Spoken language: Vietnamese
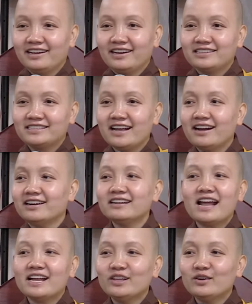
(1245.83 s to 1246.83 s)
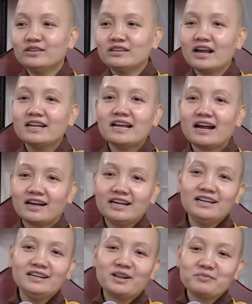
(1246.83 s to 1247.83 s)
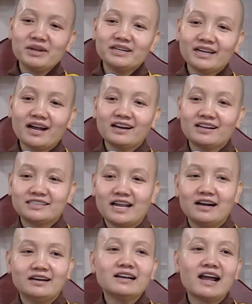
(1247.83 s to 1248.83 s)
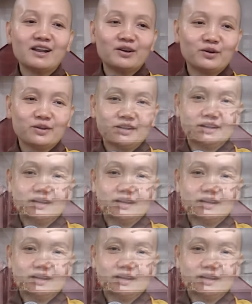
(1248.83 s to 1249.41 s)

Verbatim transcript: Là sẽ ở đây thôi, thấy giặt y là biết chắc là sẽ ở đây rồi,